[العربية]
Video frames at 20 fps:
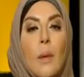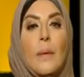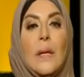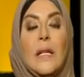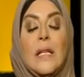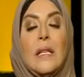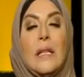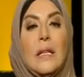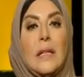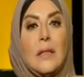
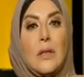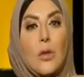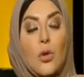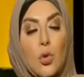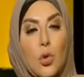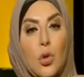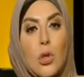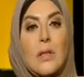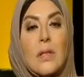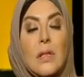ان
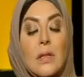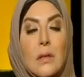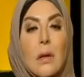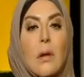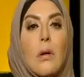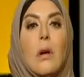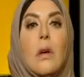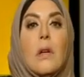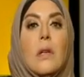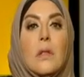الرصاصه
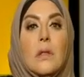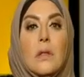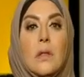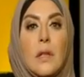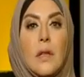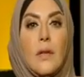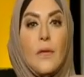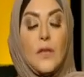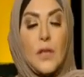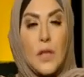استقرت
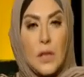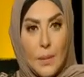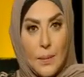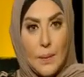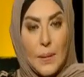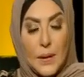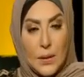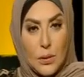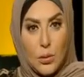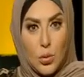في
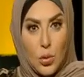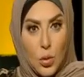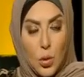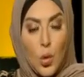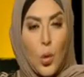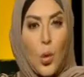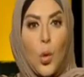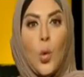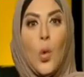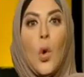بين
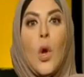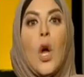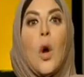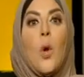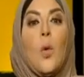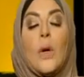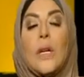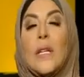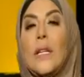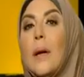ضلوعه
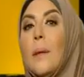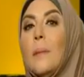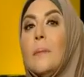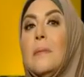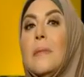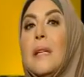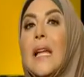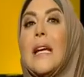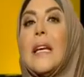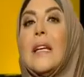وكده
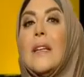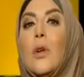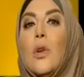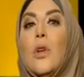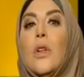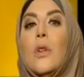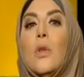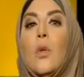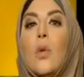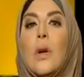لكن
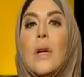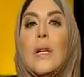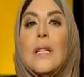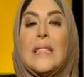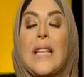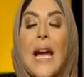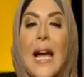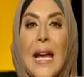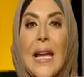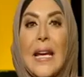انه
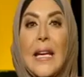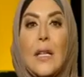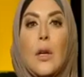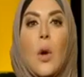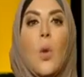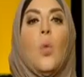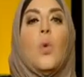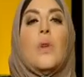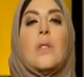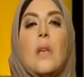اتعالج
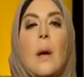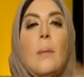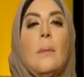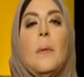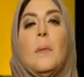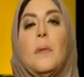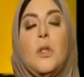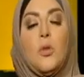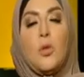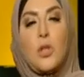وصمم
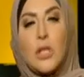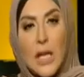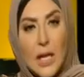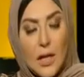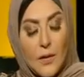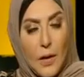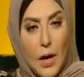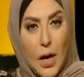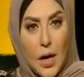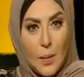انه
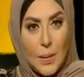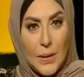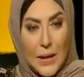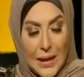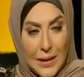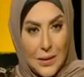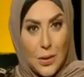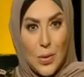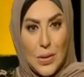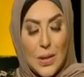يشارك في حرب
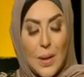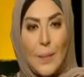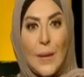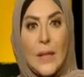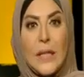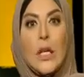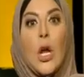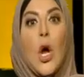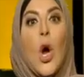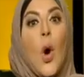
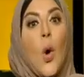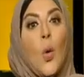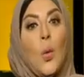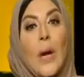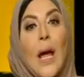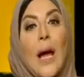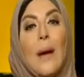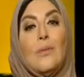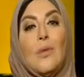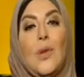73
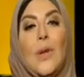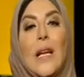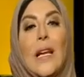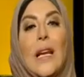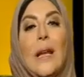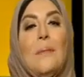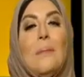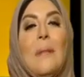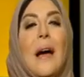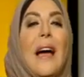والحمد لله
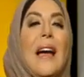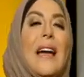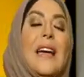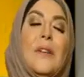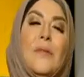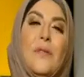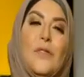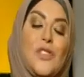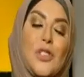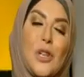لما
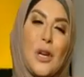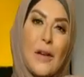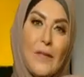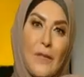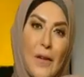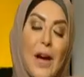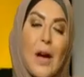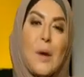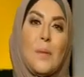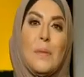حارب
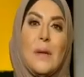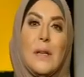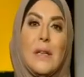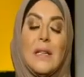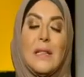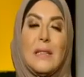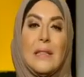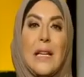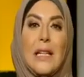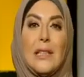في حرب
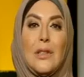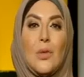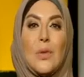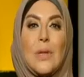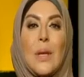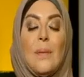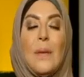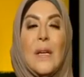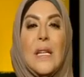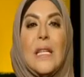
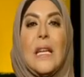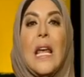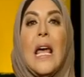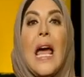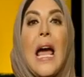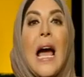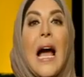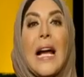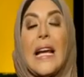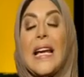73
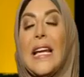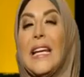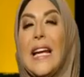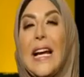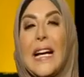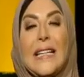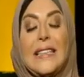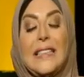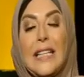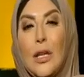حكى لي
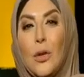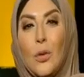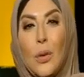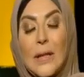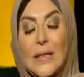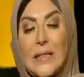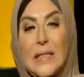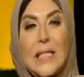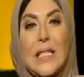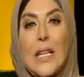حاجات حلوه
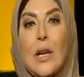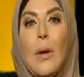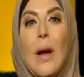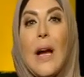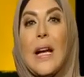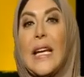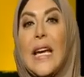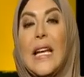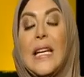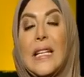كتيره
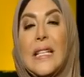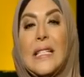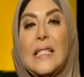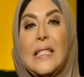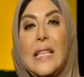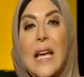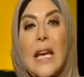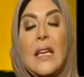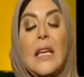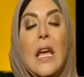وحكى لي
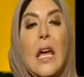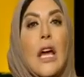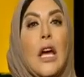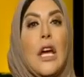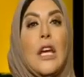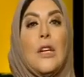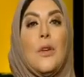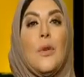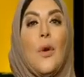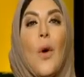ازاي
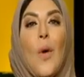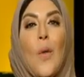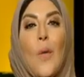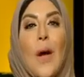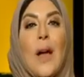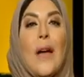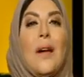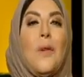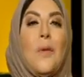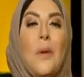ان
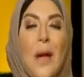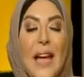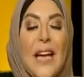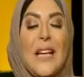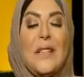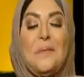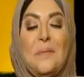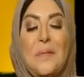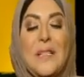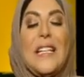هو
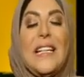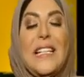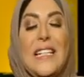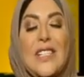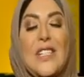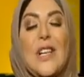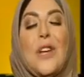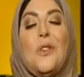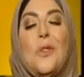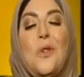واحد من اللي
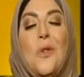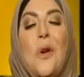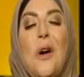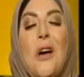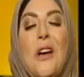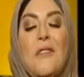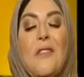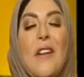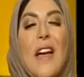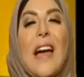شاركوا
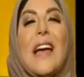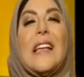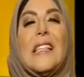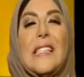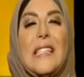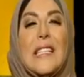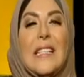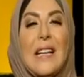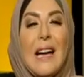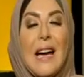في
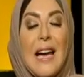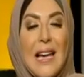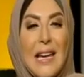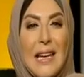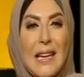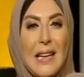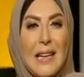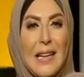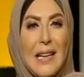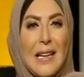اسر
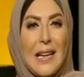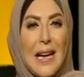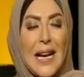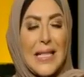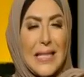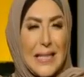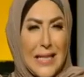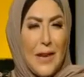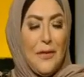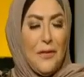
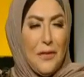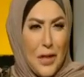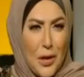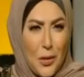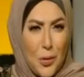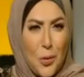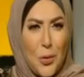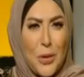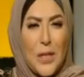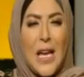عساف
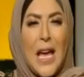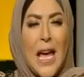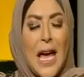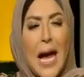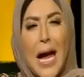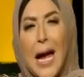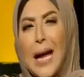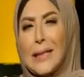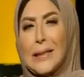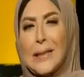ياجوري
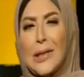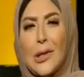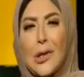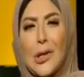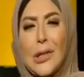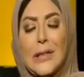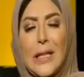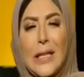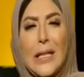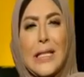احد
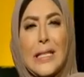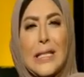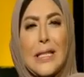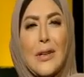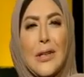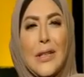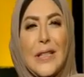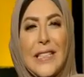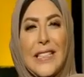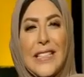القاده
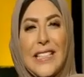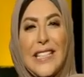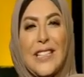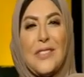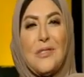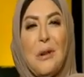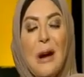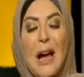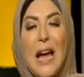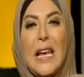
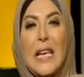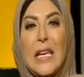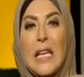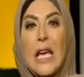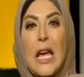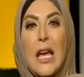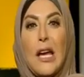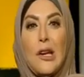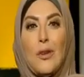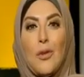الاسرائيليين وقال لي
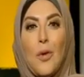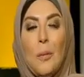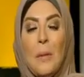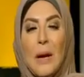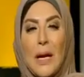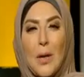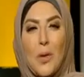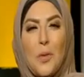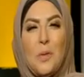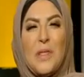ان هم
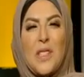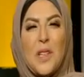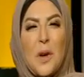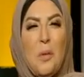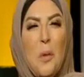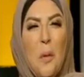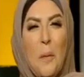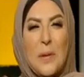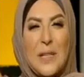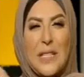كانوا
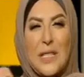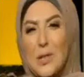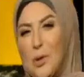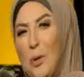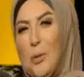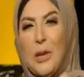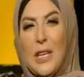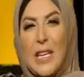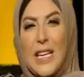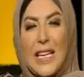بيضربوه
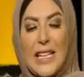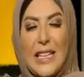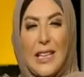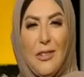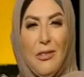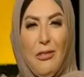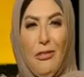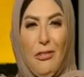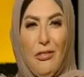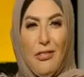بالسمك كده
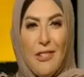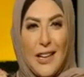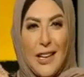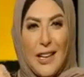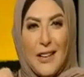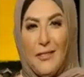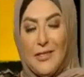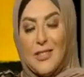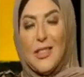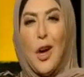في
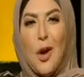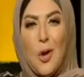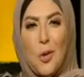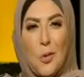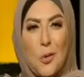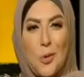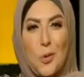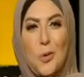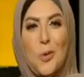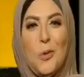في ظهره
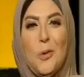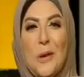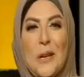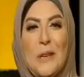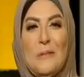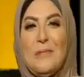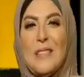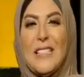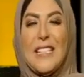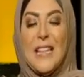ويقولوا له
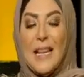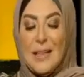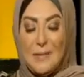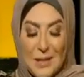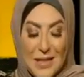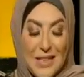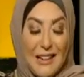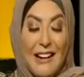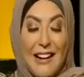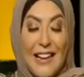امشي يعني
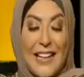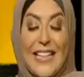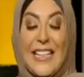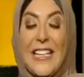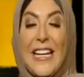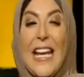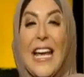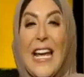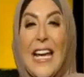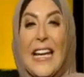بصراحه كان
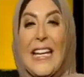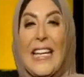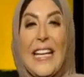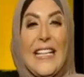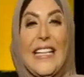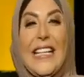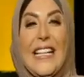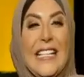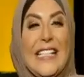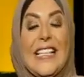
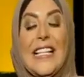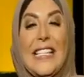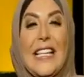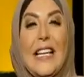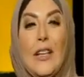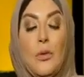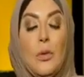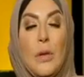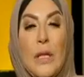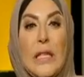كان احساس
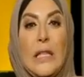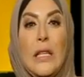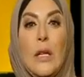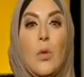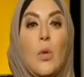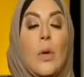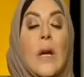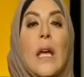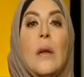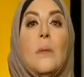حلو جدا
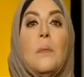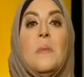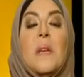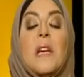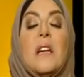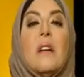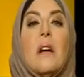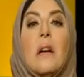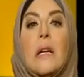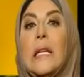وكان
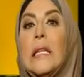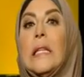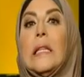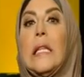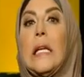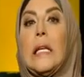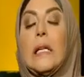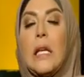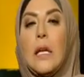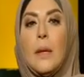بيكره
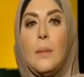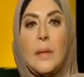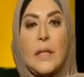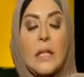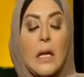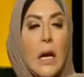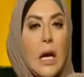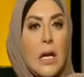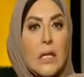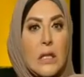جدا كلمه
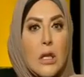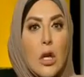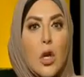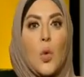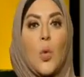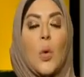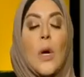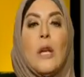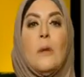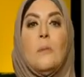العسكر
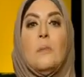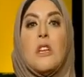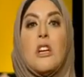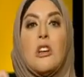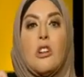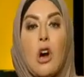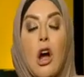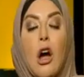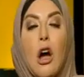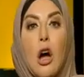وكان
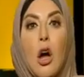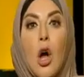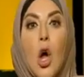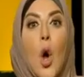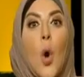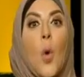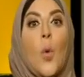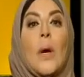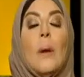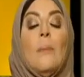بيكرهها
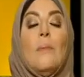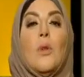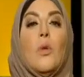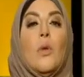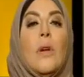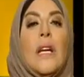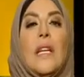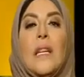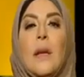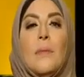وكان
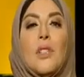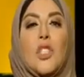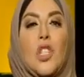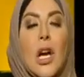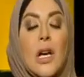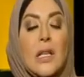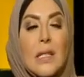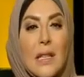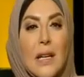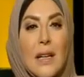بيقول احنا مش
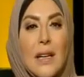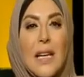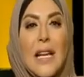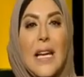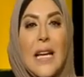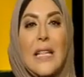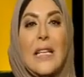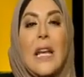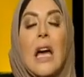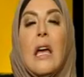عسكر
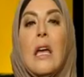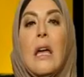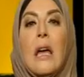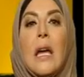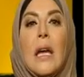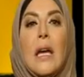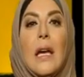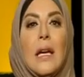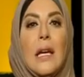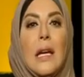احنا
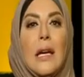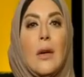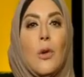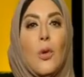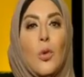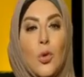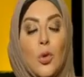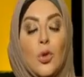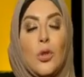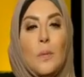آه،
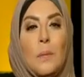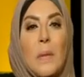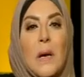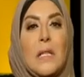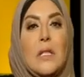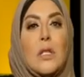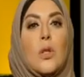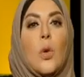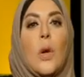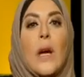جنود
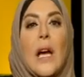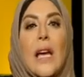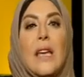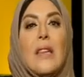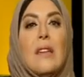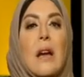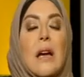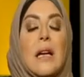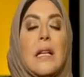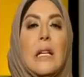مصر
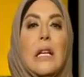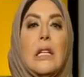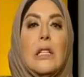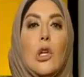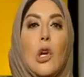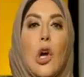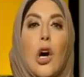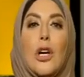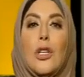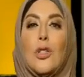وخير اجناد
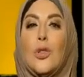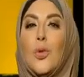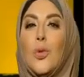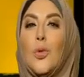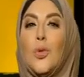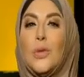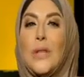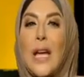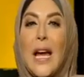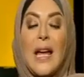الارض
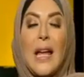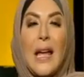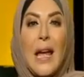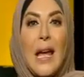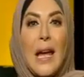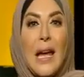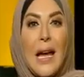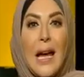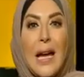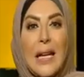وده
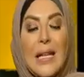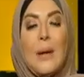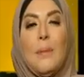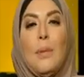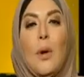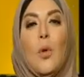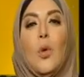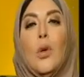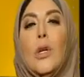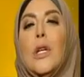انا
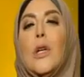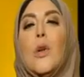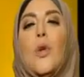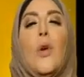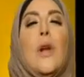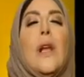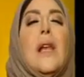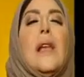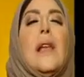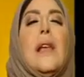بقول
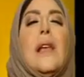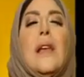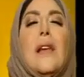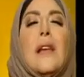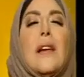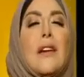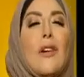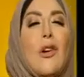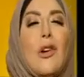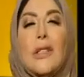لكل
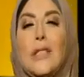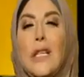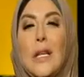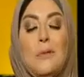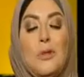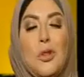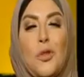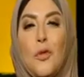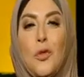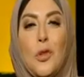القاده اللي
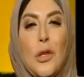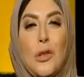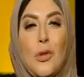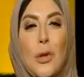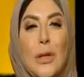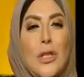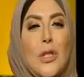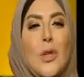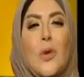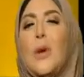بيشوفونا
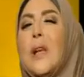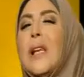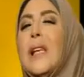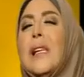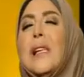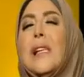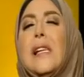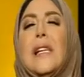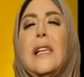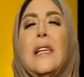دلوقتي كل